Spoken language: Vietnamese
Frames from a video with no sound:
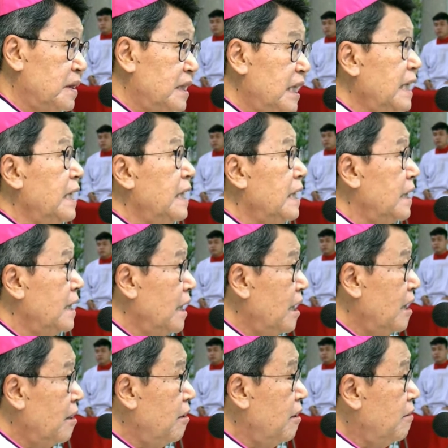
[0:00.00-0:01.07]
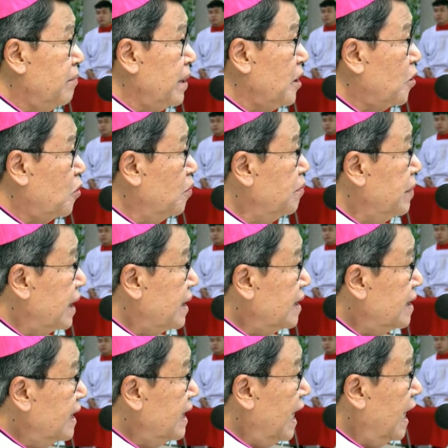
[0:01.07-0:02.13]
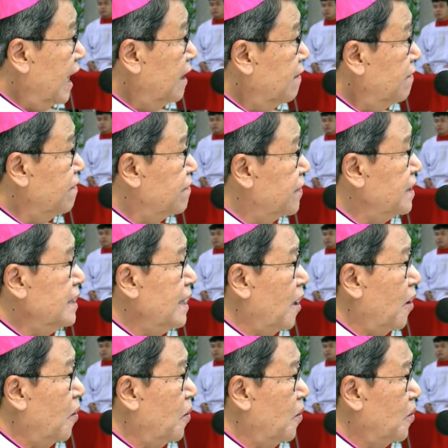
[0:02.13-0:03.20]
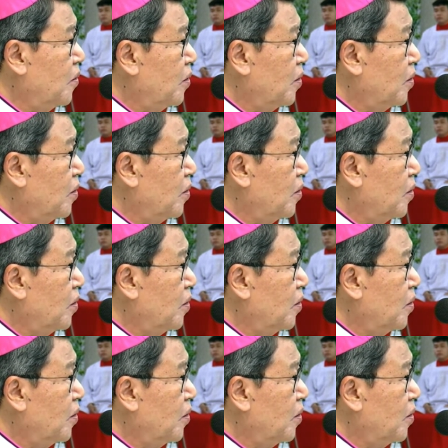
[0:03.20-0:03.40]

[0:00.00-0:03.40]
thì mình cũng biết đến với nhau